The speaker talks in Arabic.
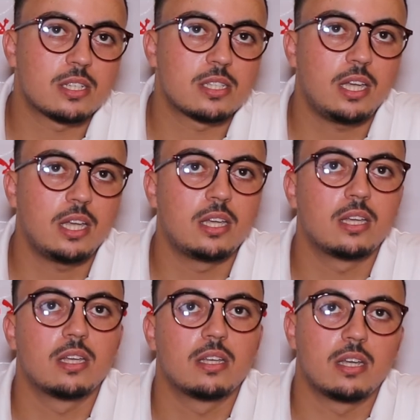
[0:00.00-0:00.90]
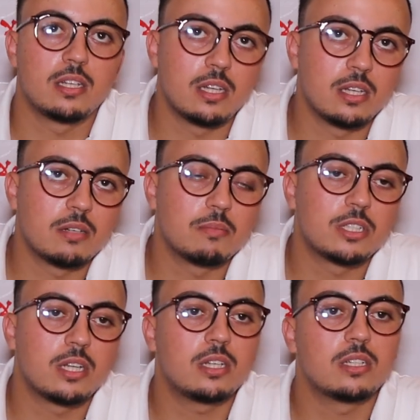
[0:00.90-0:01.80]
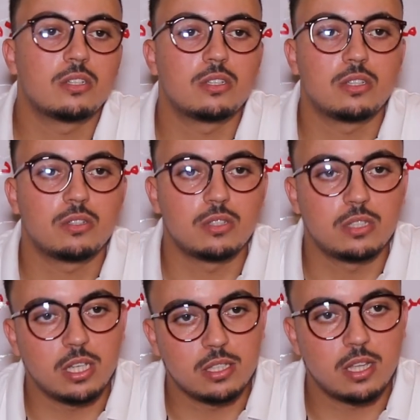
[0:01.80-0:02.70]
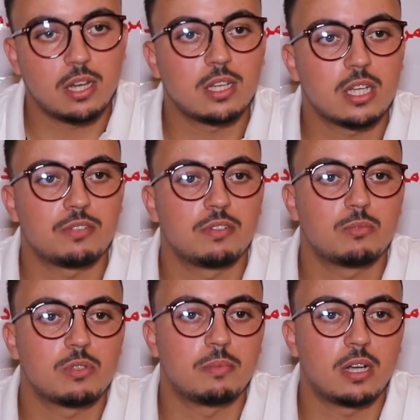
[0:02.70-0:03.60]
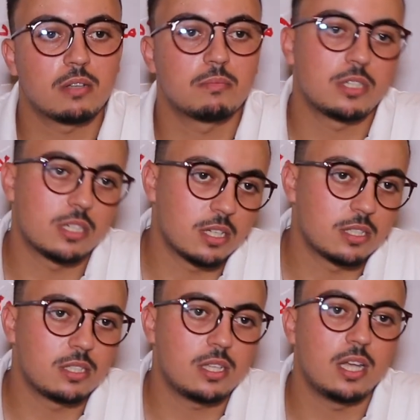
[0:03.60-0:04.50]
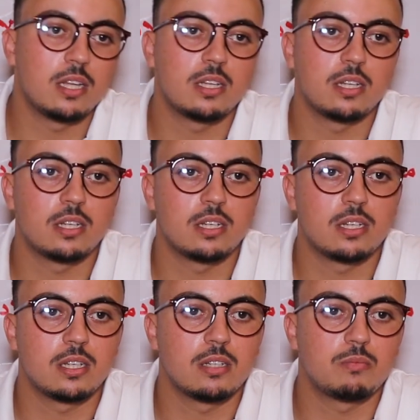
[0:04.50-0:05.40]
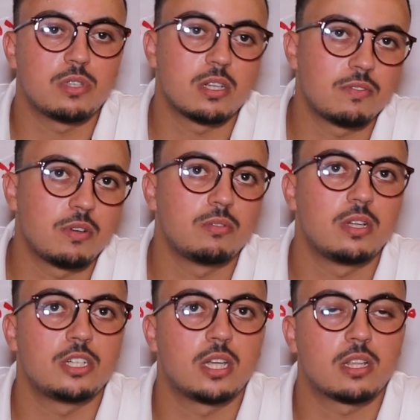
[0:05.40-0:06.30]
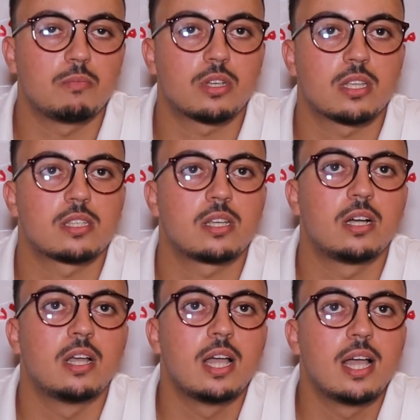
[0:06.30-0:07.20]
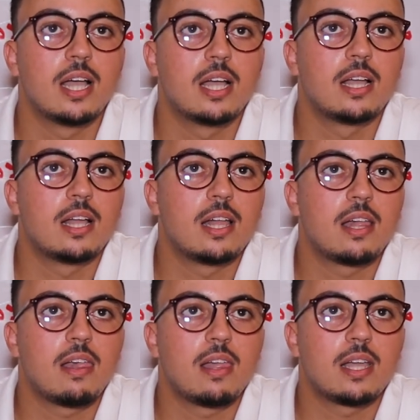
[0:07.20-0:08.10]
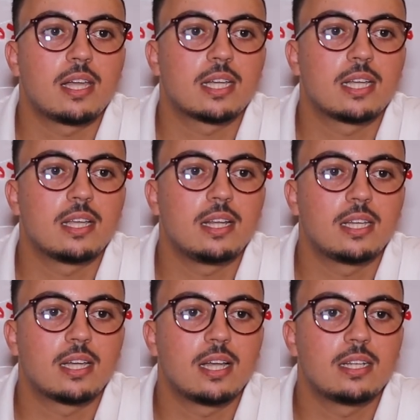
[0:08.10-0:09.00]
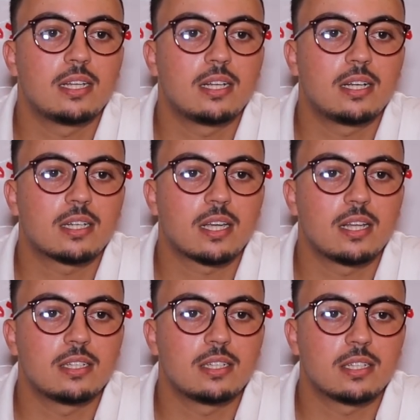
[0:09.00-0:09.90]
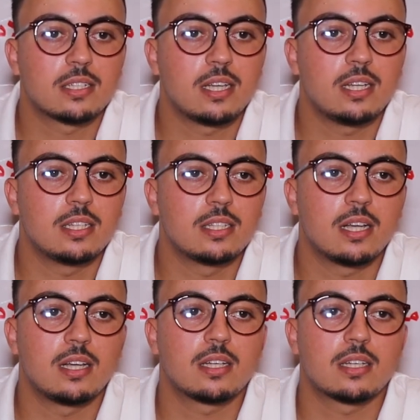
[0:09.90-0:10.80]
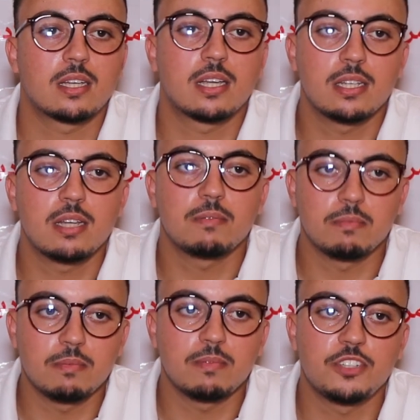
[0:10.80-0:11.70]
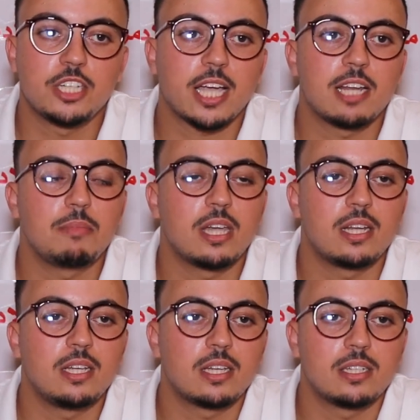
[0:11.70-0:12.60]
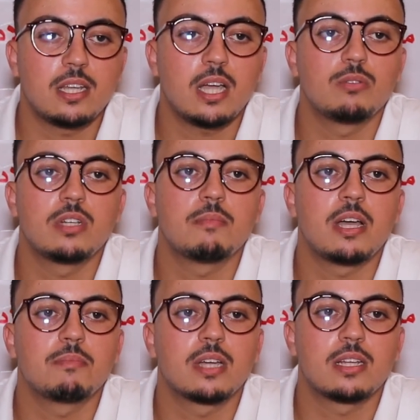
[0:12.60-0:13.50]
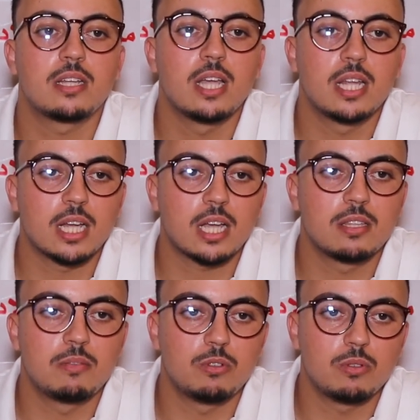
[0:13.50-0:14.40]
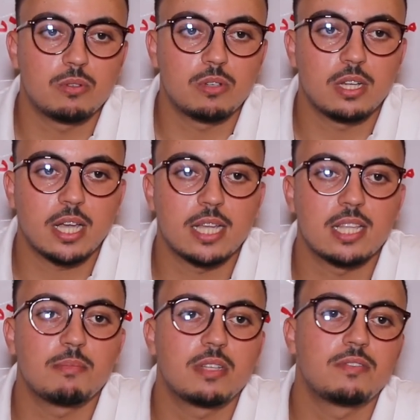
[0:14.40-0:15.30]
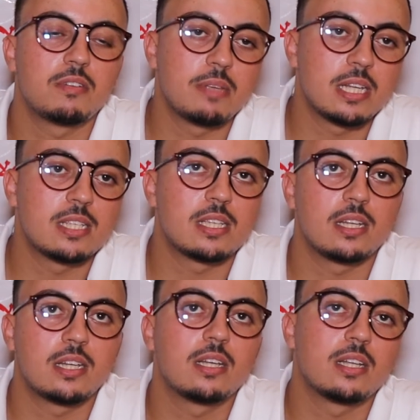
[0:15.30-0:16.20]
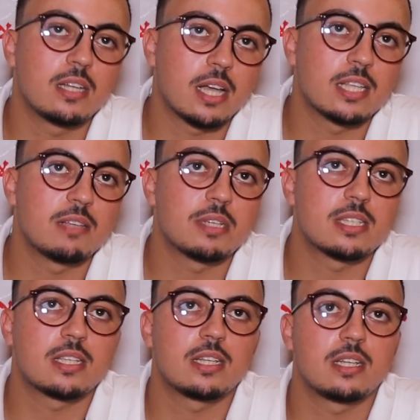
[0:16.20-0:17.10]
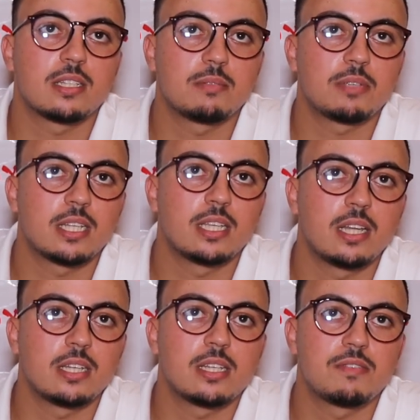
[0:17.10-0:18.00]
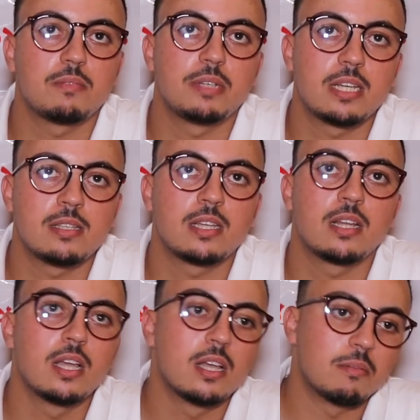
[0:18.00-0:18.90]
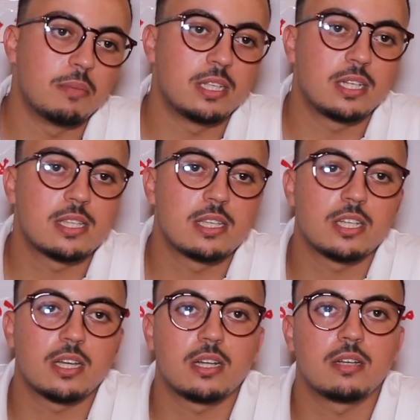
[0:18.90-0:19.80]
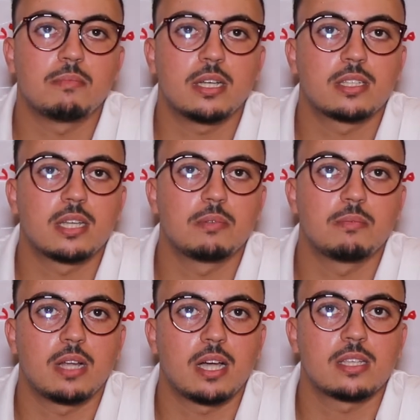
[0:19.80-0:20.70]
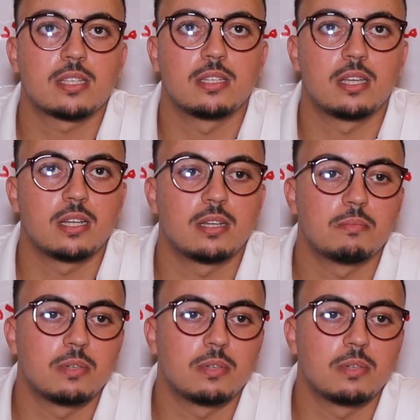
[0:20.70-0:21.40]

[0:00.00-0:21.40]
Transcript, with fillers: الصحي انا باش تيدار الكشف المسبق باش تتحل المستشفى ولا الجهات المختصه آه كذلك اننا كان كان عندنا كنا بالشق المهني كنا حاولنا ما امكن نقدموا الخدمات في المنازل الخدمات التمريضيه للناس في المنازل بعد الاستشاره مع الطبيب الخاص ديال